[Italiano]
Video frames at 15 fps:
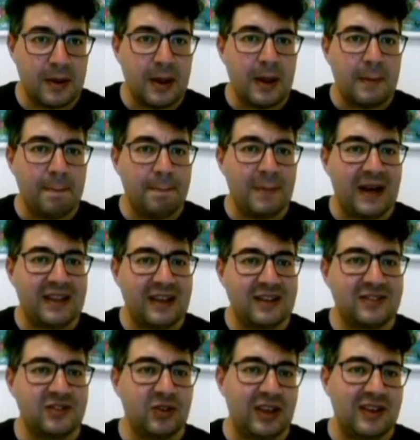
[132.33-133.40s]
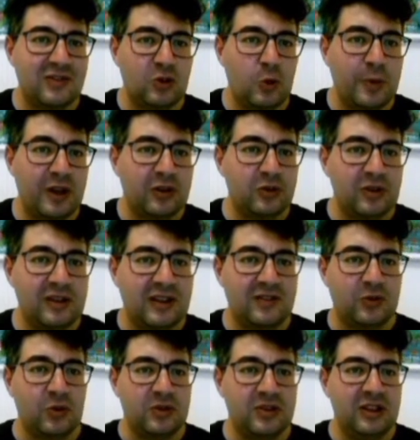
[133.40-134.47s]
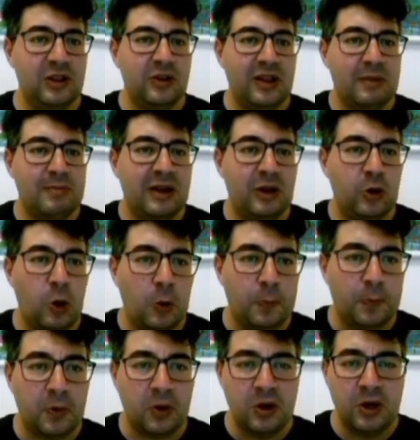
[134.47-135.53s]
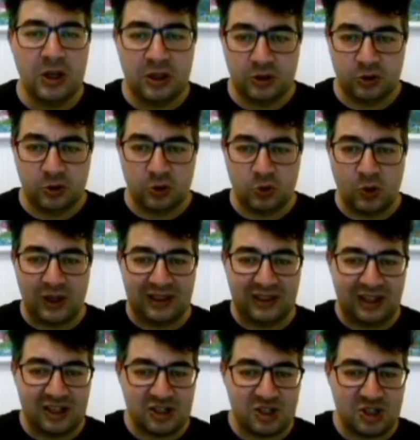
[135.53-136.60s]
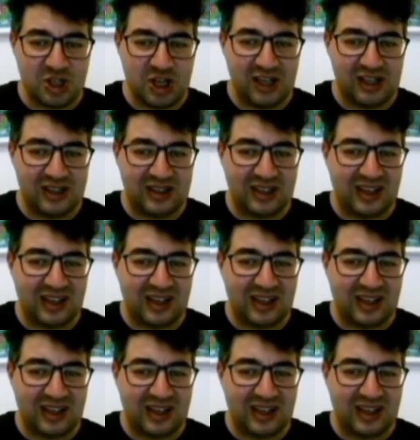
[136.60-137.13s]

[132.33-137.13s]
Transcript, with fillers: ma adesso che hai scoperto il nascondiglio del malloppo non ho altra scelta